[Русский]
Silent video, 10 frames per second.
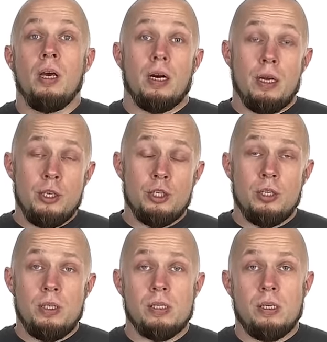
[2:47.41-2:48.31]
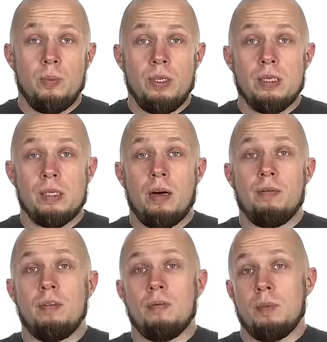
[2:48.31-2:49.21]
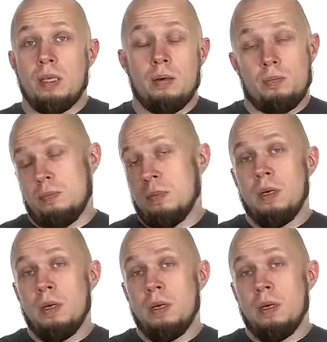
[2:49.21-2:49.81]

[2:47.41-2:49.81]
Конечно, если мы не сравниваем там